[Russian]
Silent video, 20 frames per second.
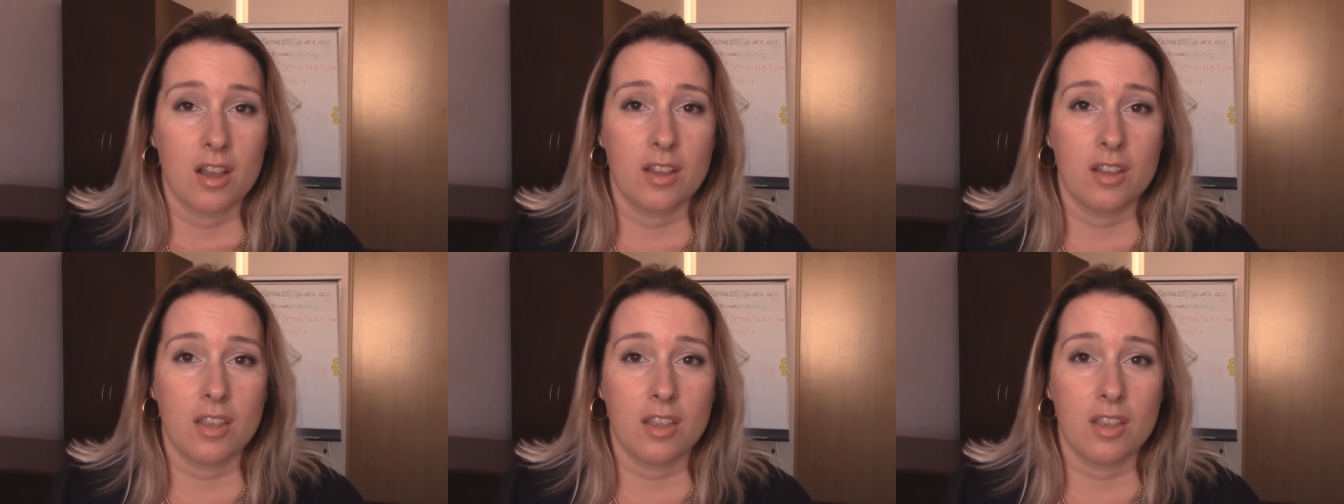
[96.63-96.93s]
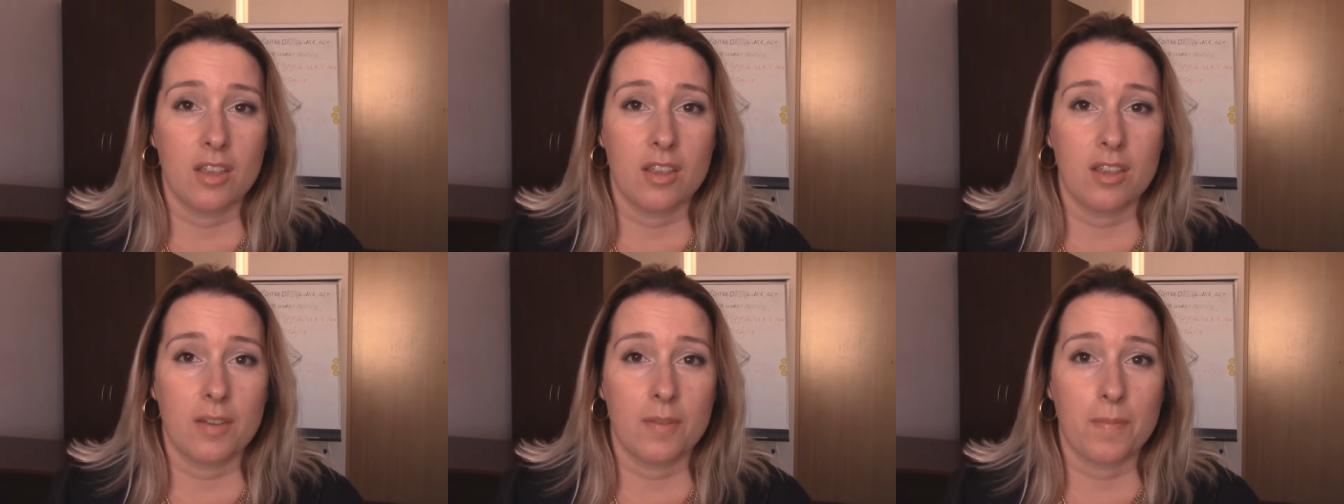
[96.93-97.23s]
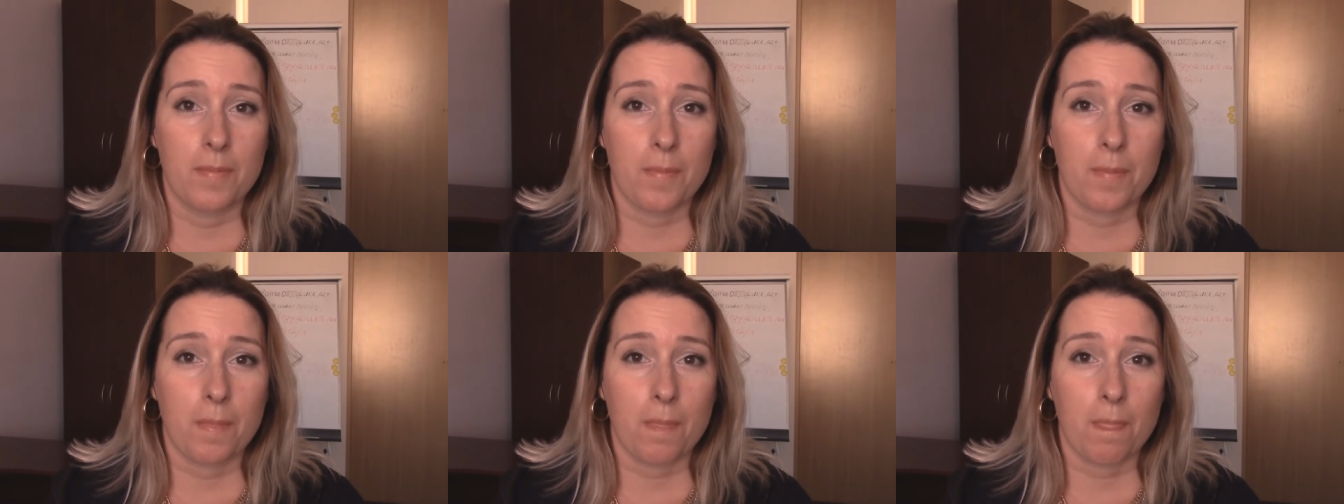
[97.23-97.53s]

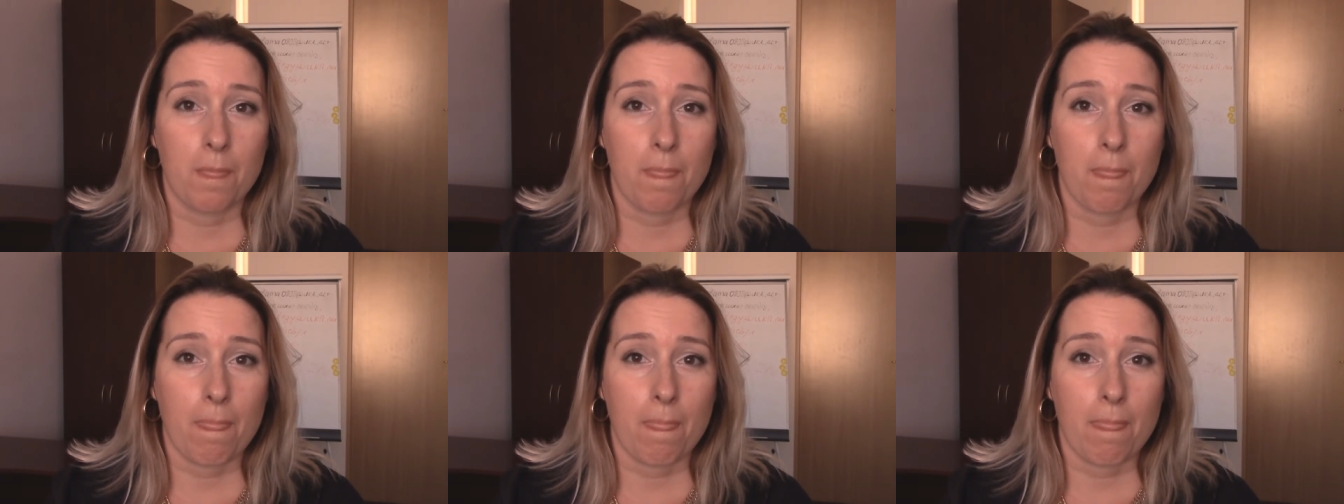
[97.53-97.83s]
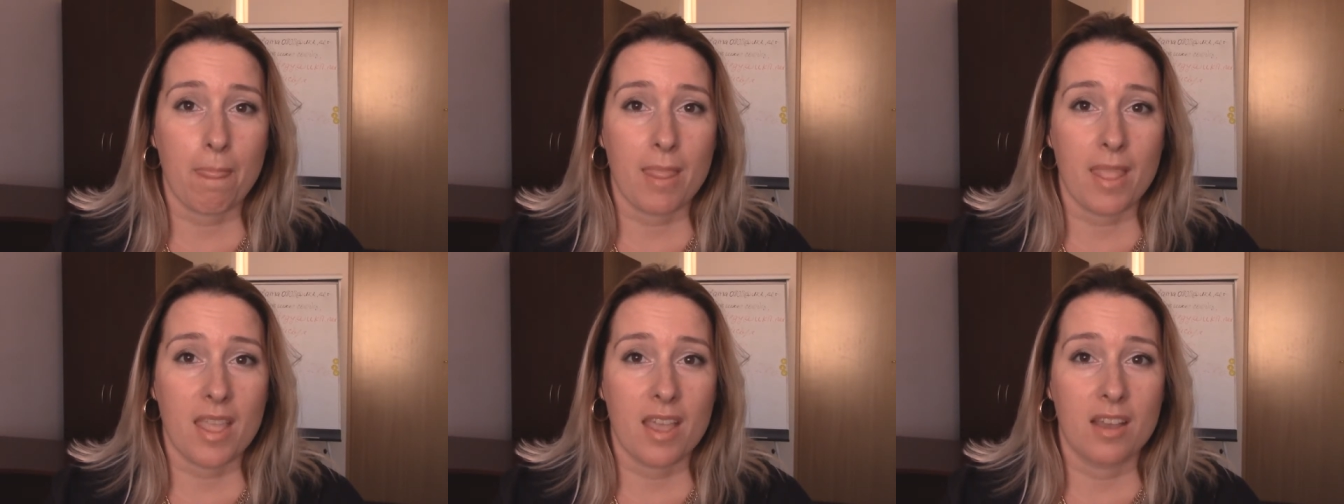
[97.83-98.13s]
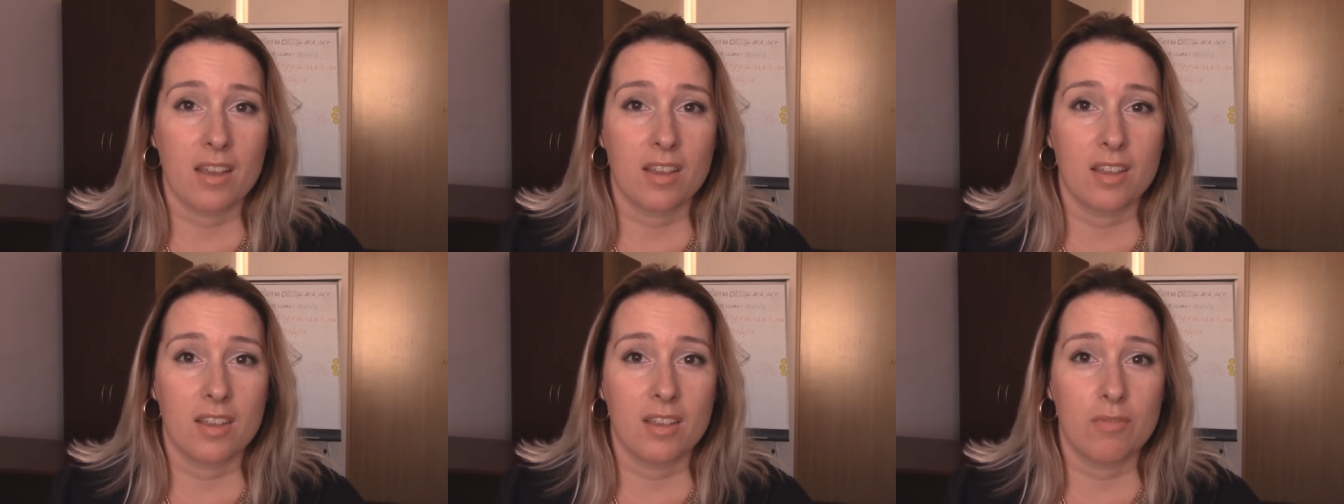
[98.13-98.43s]
И,
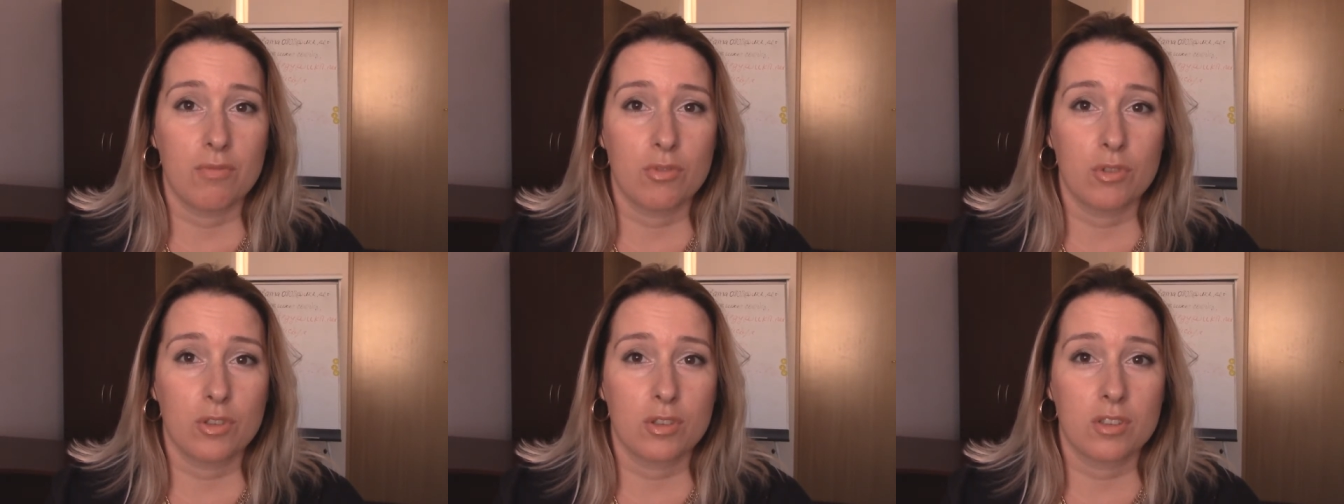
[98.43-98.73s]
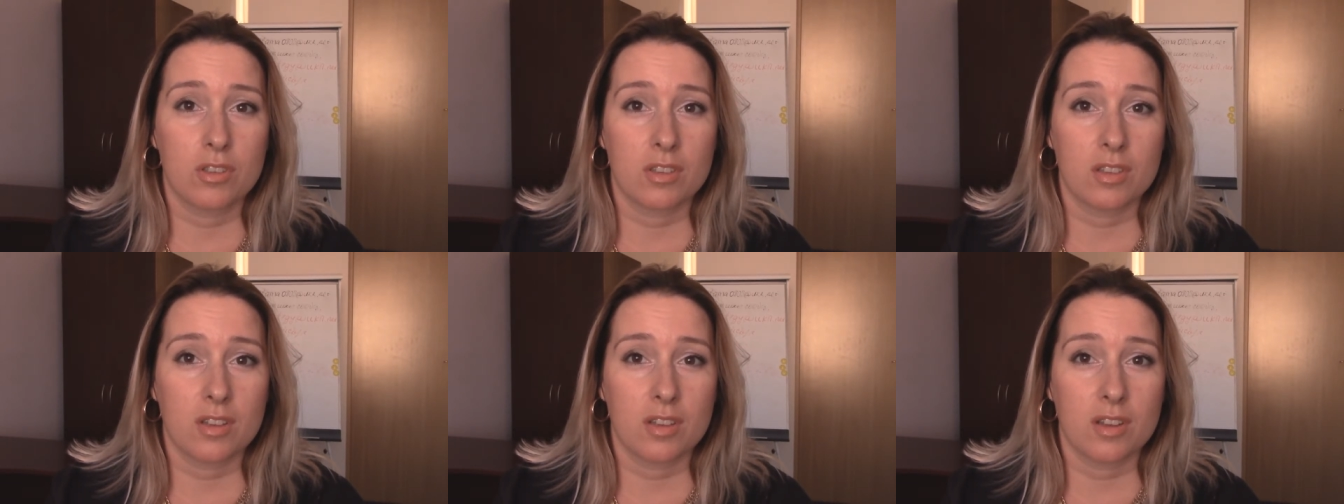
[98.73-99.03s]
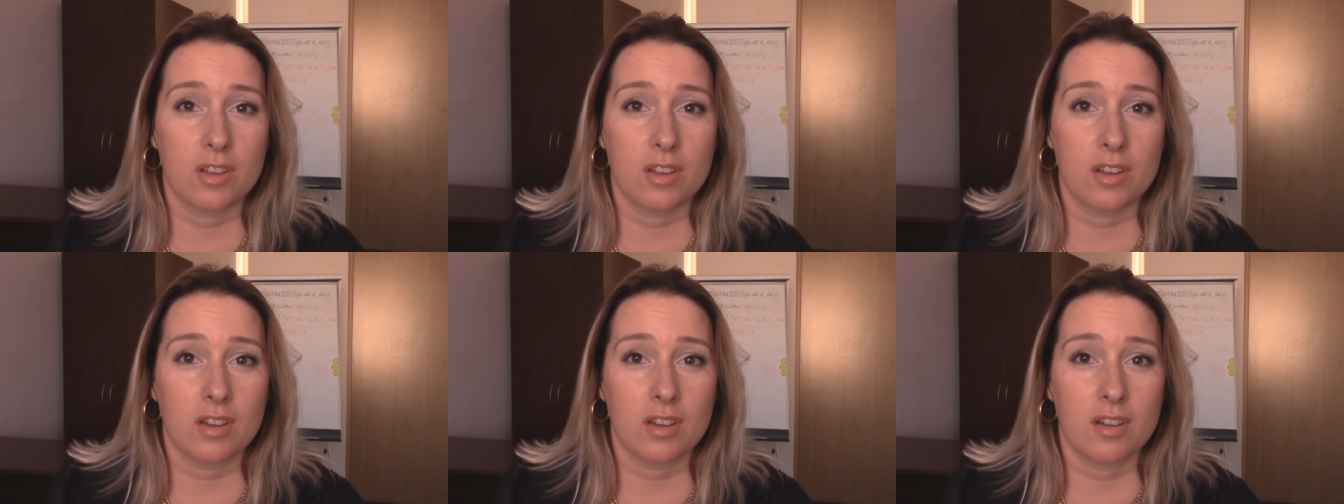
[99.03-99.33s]
и вот
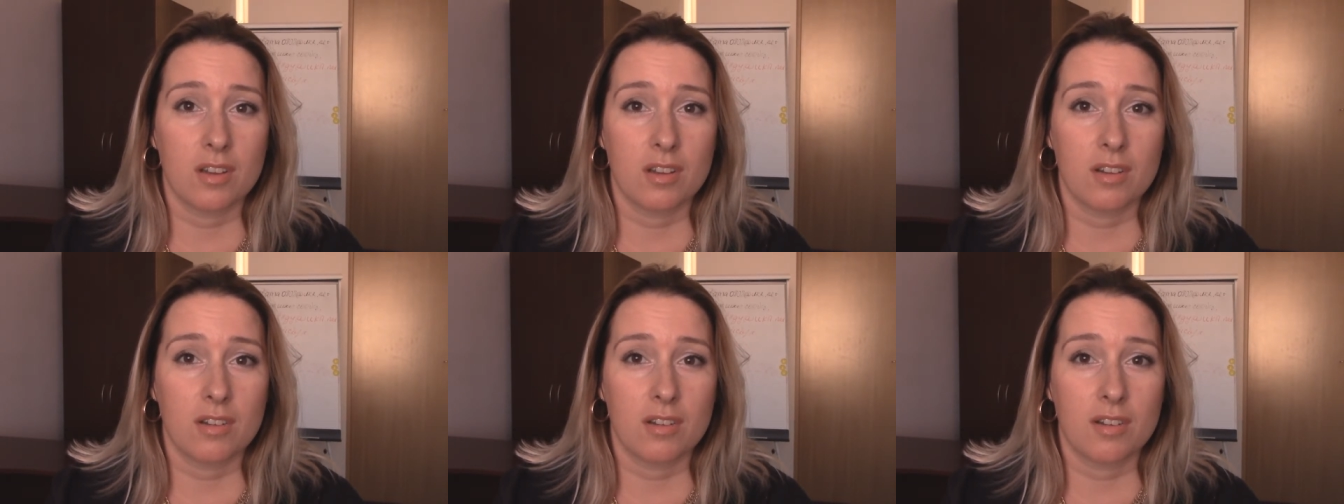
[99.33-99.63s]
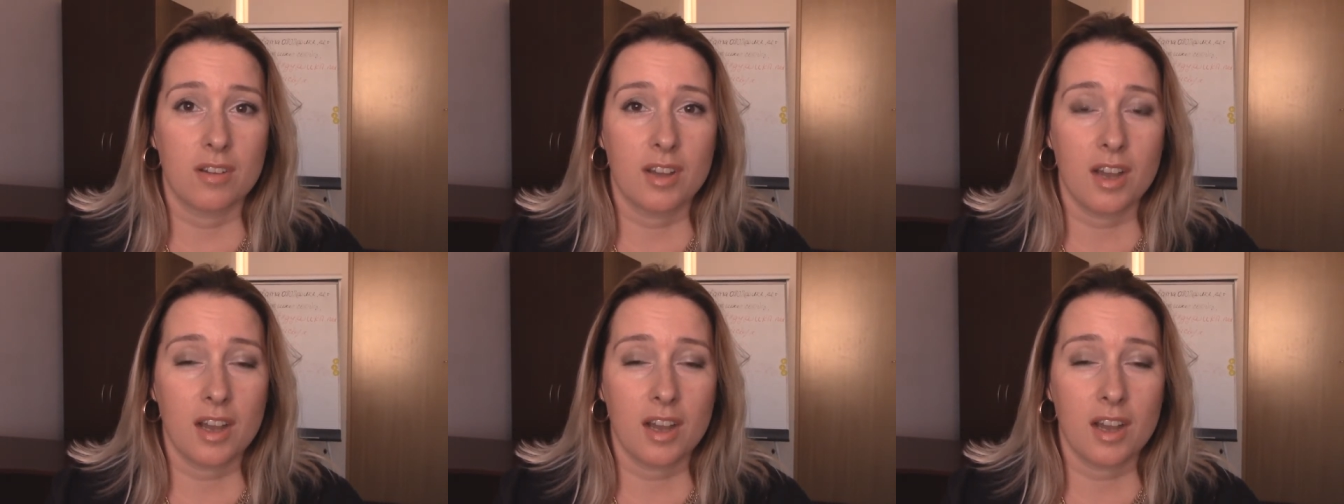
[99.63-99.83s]
э,